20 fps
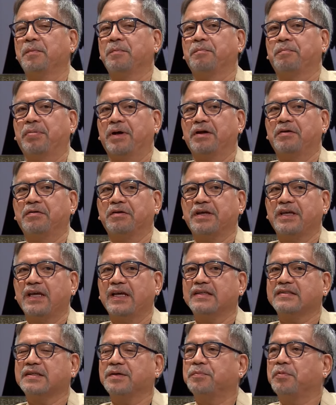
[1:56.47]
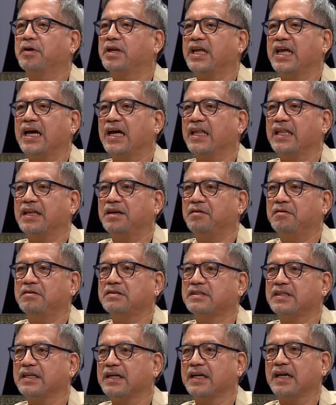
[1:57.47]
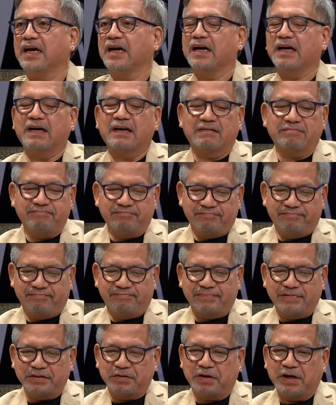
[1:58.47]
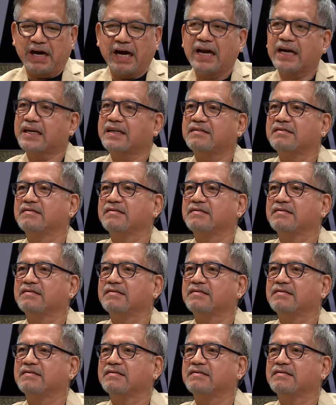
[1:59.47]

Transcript: Pero quien se ponía de noche a tocar,